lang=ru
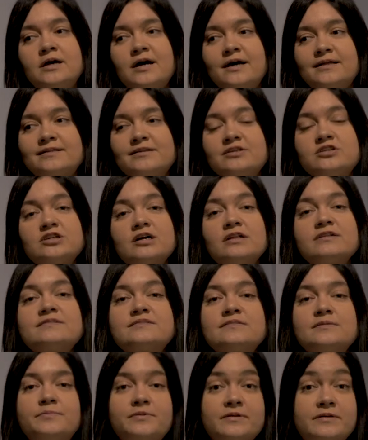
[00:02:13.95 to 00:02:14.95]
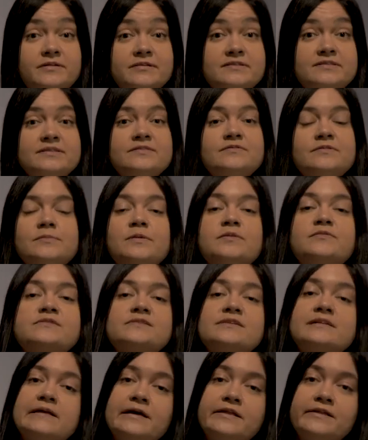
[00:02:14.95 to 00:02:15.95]
отличался прогрессивными
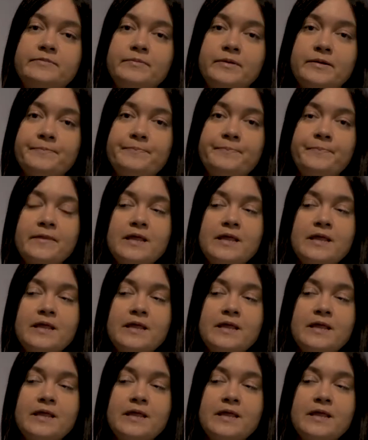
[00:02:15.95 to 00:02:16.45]
взглядами.